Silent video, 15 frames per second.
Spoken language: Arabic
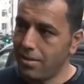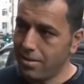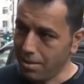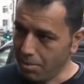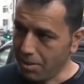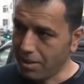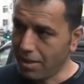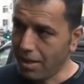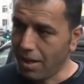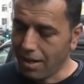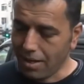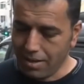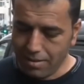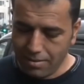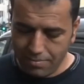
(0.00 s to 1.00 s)
70 دينار
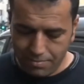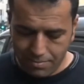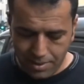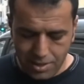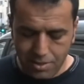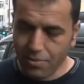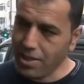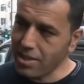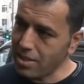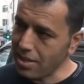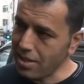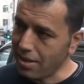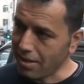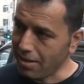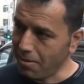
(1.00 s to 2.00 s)
فين
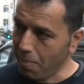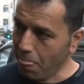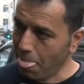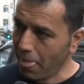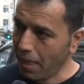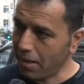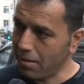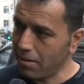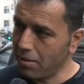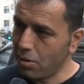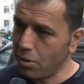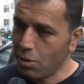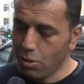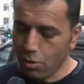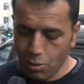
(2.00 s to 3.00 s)
سياره
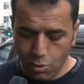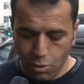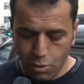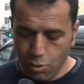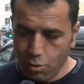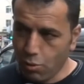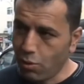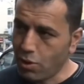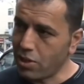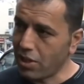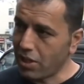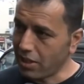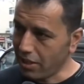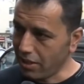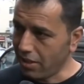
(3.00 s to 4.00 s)

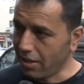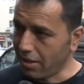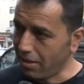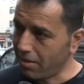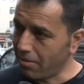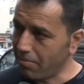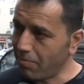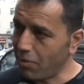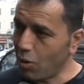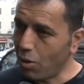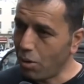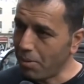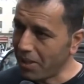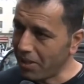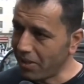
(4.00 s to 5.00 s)
واشتري قطعه ارض
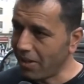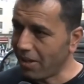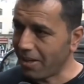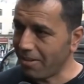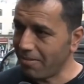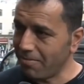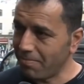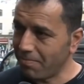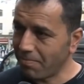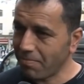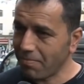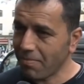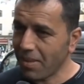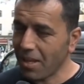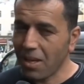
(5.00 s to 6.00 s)
وابني دار
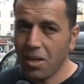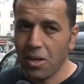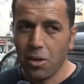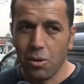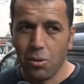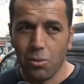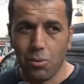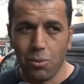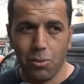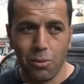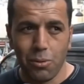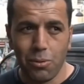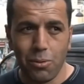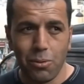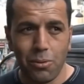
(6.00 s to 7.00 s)

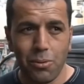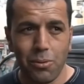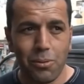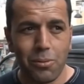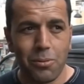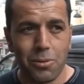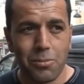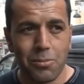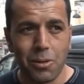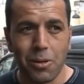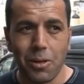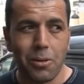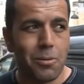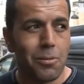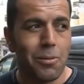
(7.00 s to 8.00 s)
وشو بدي اقول
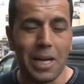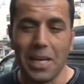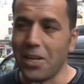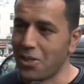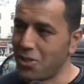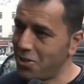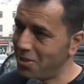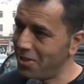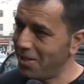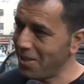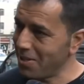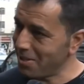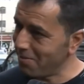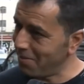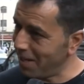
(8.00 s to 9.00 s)
لك واعيش
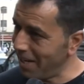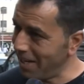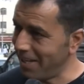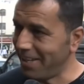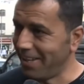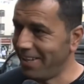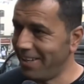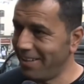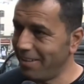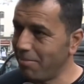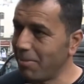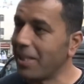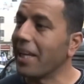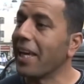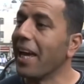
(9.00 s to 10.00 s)
اصرف على حالي
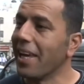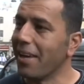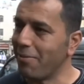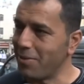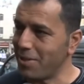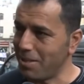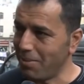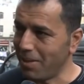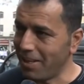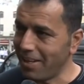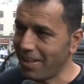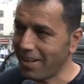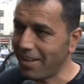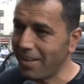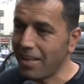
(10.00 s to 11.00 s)
بدي اكيف ال 70
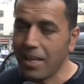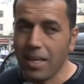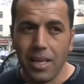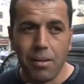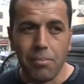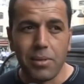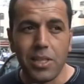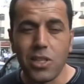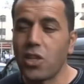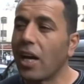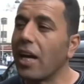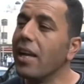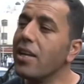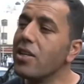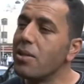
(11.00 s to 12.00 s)
ليره بديش
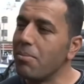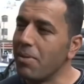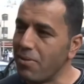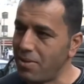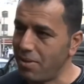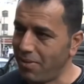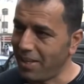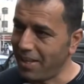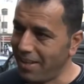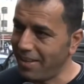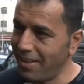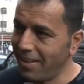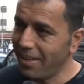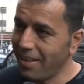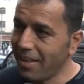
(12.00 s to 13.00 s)
اخلي شيء بنفسي فين
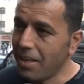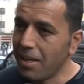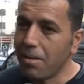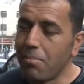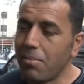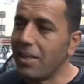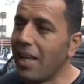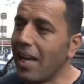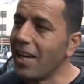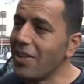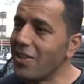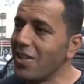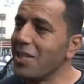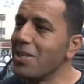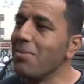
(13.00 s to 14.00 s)
بدي
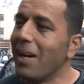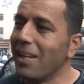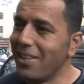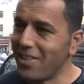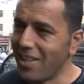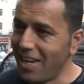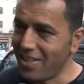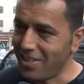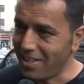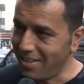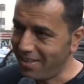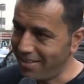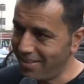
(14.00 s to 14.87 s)
اعيش عيشه ما عدش عاشه